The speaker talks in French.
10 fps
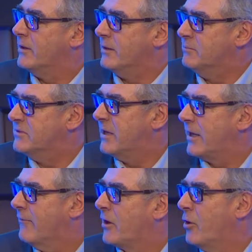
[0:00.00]
il nous disait qu'il
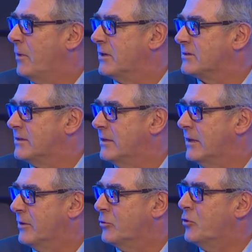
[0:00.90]
avait commencé
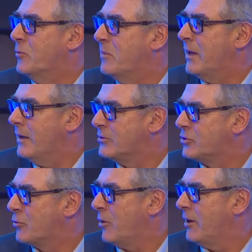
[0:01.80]
en 2000, je
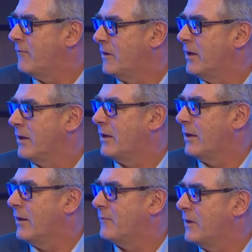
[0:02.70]
crois, à
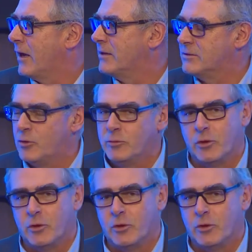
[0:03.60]
la, fédération.